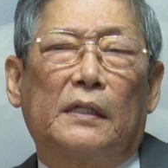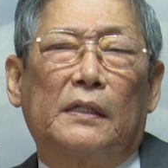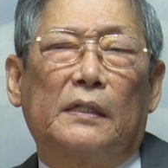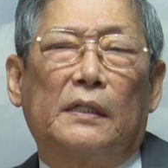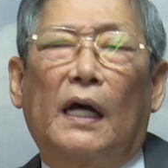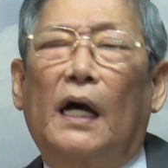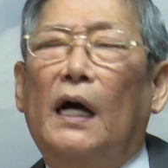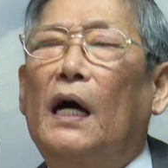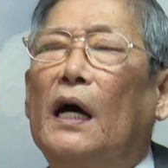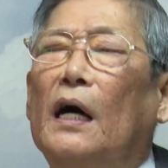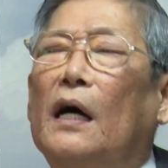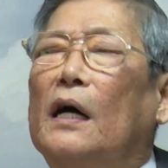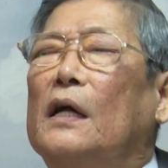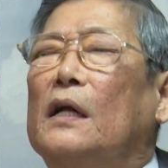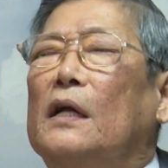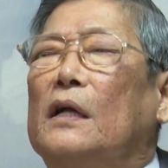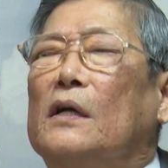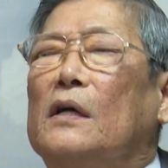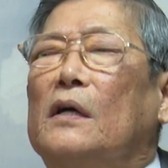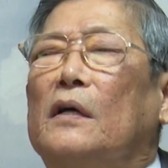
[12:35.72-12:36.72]
내가
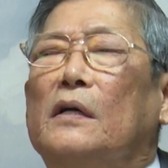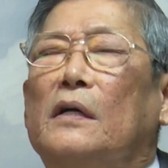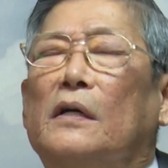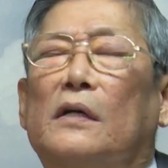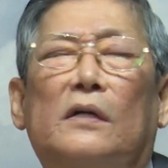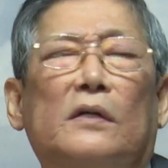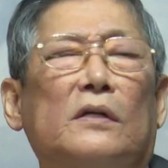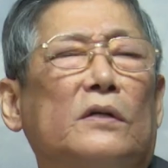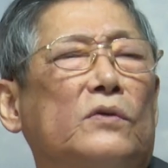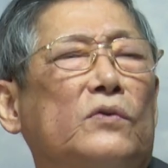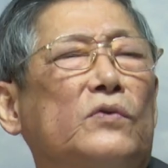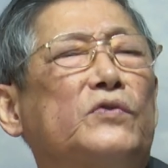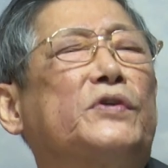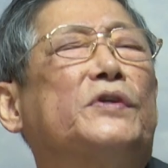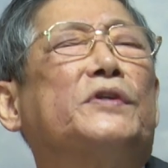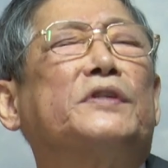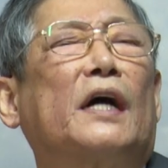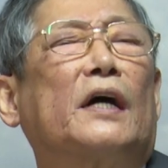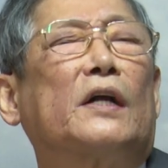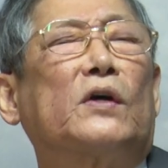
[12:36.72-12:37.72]

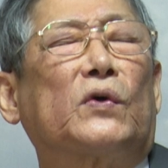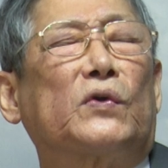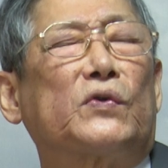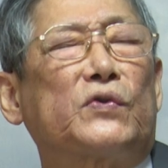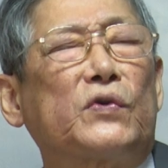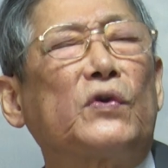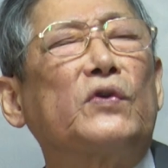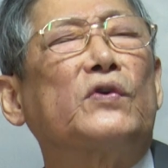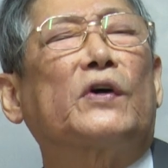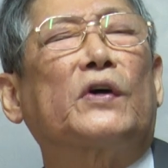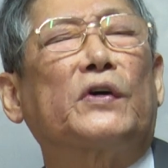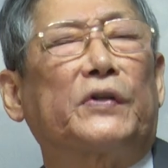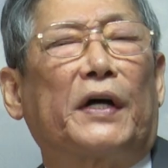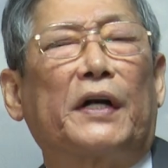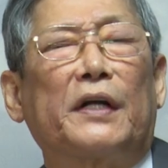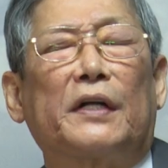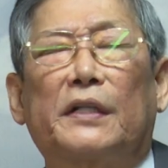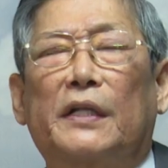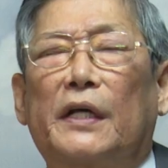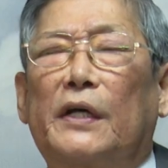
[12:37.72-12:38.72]
유치원 다니고 초등학교
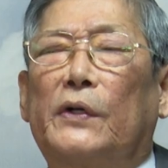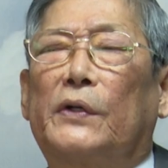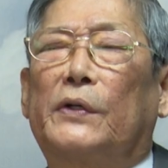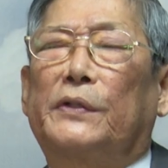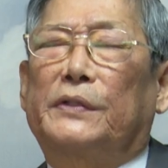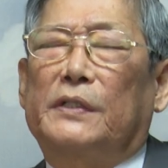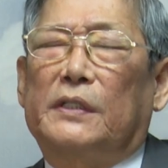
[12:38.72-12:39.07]
다닐 때요.